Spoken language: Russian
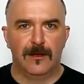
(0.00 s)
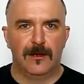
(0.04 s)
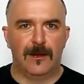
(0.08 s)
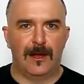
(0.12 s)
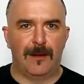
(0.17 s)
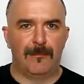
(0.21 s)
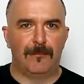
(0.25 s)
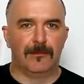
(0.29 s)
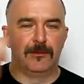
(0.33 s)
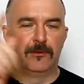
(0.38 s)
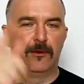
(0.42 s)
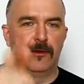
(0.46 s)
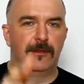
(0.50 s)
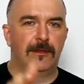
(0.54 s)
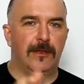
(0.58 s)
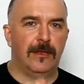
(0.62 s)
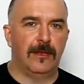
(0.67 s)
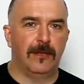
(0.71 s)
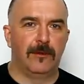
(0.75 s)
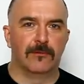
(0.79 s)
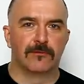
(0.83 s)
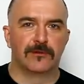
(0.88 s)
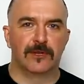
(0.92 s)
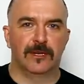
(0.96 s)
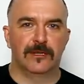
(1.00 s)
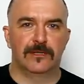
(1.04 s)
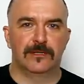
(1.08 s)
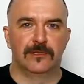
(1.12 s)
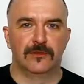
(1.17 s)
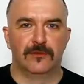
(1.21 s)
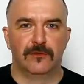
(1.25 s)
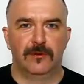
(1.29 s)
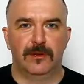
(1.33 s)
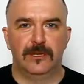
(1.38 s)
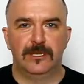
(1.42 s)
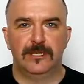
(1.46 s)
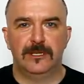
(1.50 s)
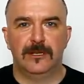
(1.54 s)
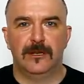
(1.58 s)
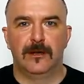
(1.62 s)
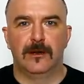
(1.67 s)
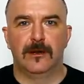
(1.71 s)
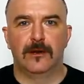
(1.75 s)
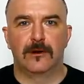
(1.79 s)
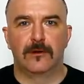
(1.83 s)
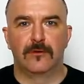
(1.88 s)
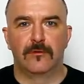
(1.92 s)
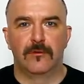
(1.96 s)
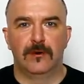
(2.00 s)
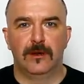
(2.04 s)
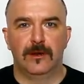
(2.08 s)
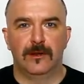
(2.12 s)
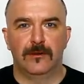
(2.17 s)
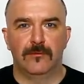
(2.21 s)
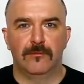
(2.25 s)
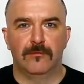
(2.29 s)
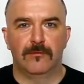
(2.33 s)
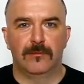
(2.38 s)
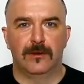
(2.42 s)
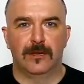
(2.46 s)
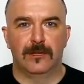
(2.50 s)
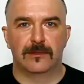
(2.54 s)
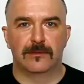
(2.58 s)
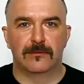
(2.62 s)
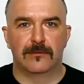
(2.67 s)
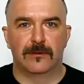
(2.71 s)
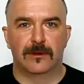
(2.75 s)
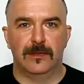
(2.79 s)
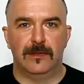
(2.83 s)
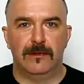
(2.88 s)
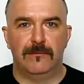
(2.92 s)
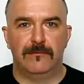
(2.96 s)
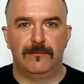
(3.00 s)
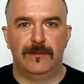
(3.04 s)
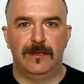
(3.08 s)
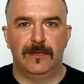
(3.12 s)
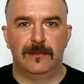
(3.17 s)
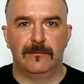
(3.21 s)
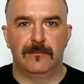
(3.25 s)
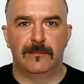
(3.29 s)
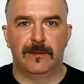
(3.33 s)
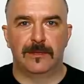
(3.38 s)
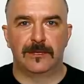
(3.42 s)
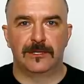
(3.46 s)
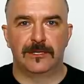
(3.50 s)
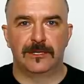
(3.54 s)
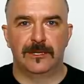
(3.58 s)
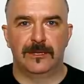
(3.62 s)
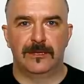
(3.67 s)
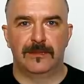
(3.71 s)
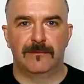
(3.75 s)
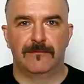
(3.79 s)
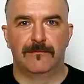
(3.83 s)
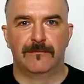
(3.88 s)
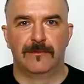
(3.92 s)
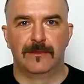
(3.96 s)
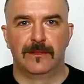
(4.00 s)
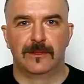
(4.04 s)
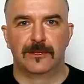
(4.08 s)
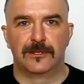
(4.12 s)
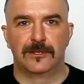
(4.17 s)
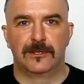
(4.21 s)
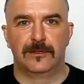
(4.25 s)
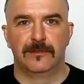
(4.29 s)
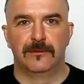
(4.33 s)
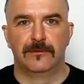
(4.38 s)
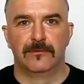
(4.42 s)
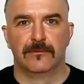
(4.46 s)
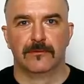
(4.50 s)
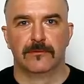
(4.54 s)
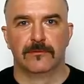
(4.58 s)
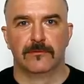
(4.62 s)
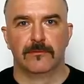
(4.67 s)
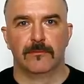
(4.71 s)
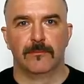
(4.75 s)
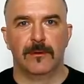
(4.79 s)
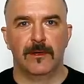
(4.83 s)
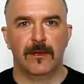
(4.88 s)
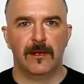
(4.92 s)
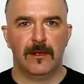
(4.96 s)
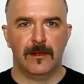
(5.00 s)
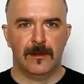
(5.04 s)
А многие ужаснулись ролику, который Евген Баженов выложил на YouTube.